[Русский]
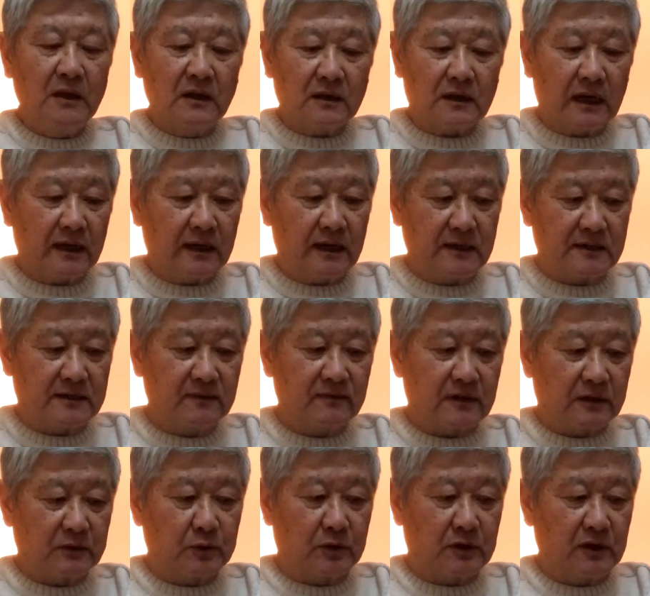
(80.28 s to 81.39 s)
корейцев,
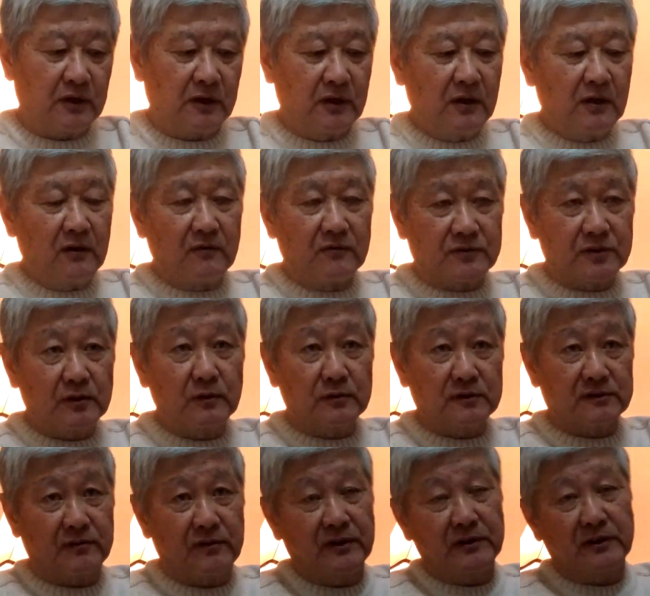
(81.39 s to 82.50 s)
которые в силу
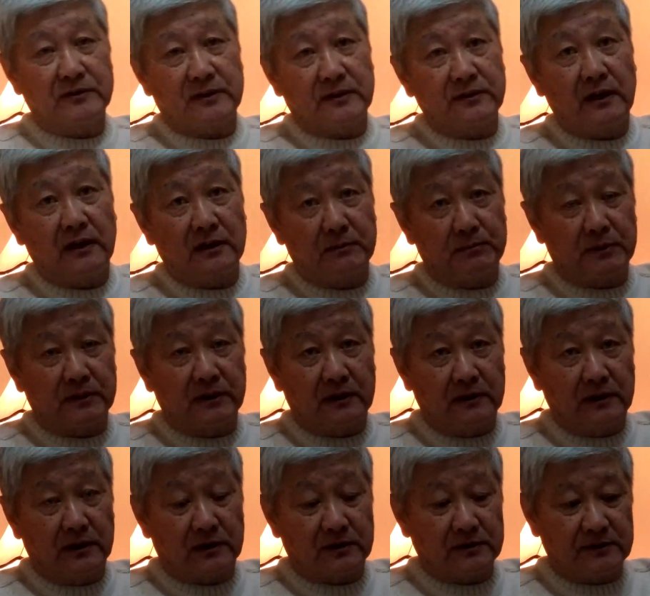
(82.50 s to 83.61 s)
своей национальной
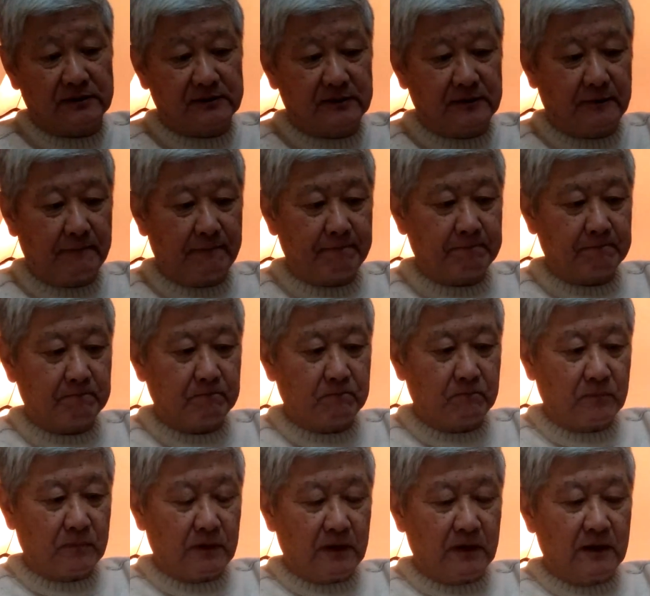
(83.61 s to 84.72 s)
принадлежности
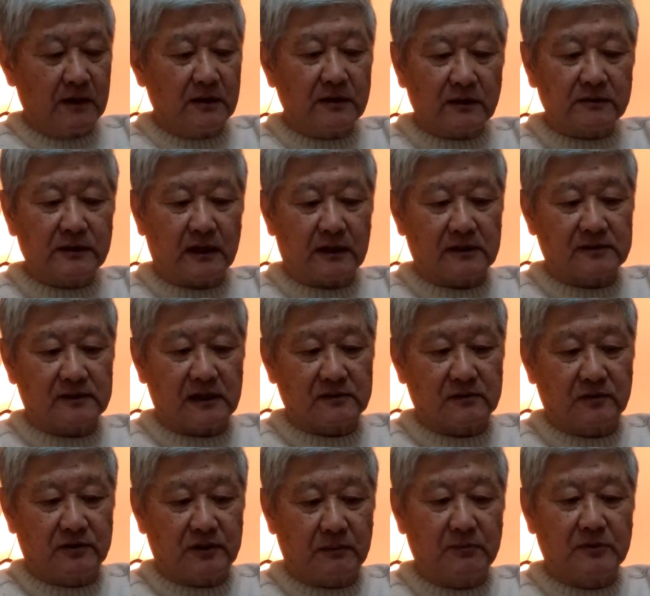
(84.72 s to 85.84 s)
иногда
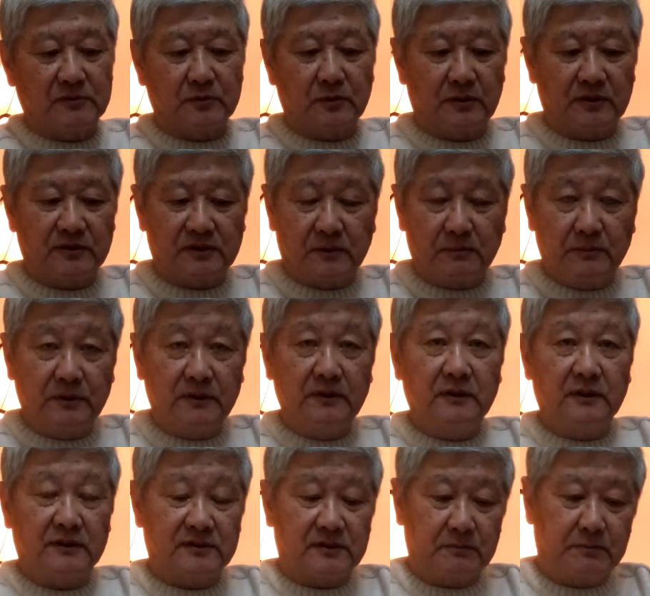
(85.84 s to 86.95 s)
рассказывают об истории
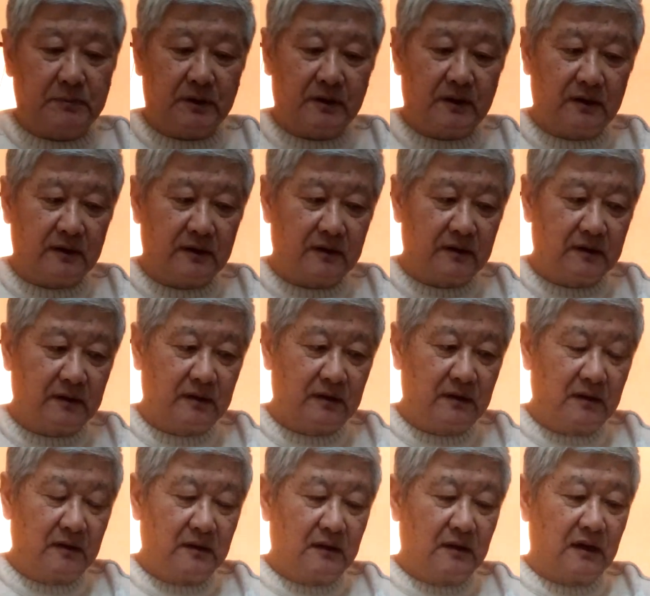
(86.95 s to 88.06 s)
семьи, о себе,
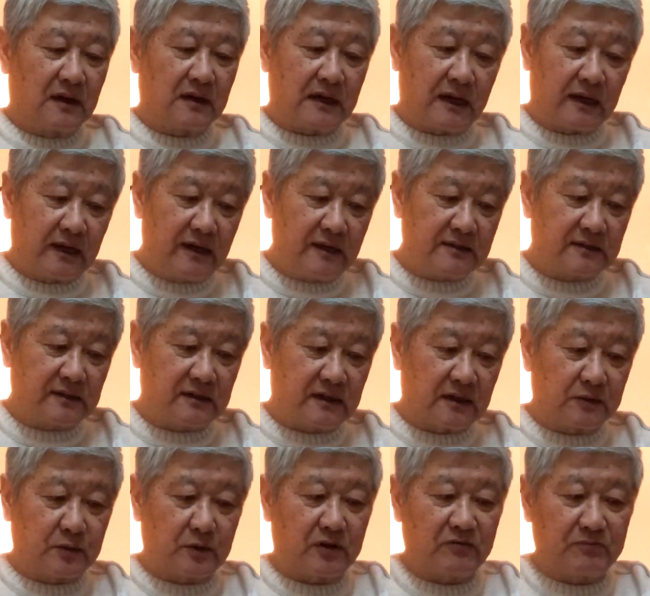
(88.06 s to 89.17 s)
о корейцах,
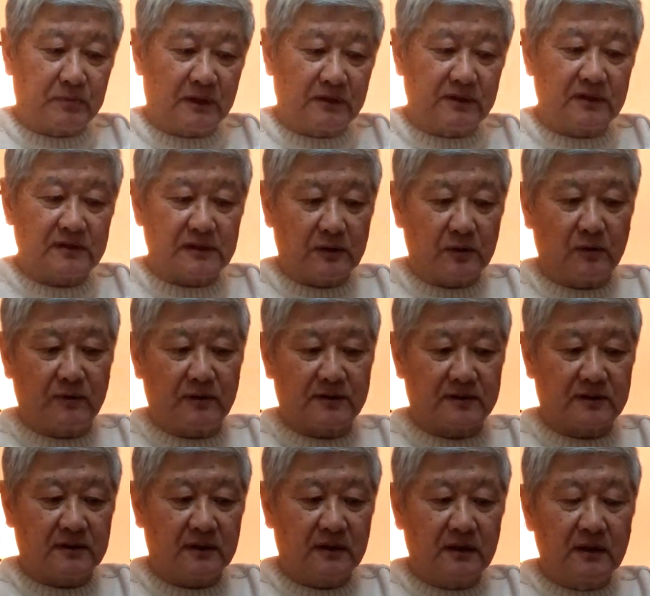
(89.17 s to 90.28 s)
которые вполне
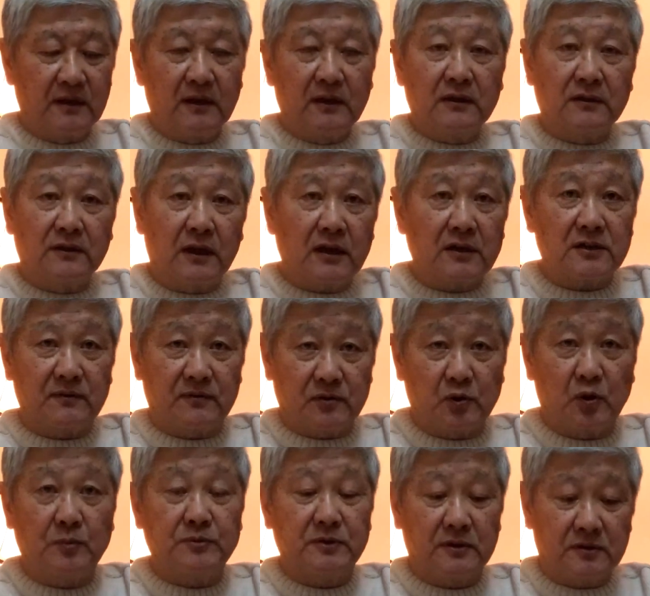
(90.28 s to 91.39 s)
становятся нашей
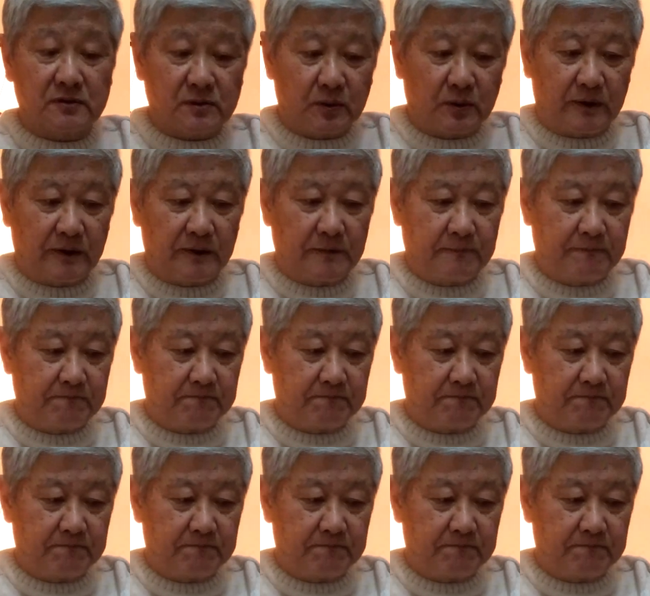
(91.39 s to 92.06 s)
всеобщей историей.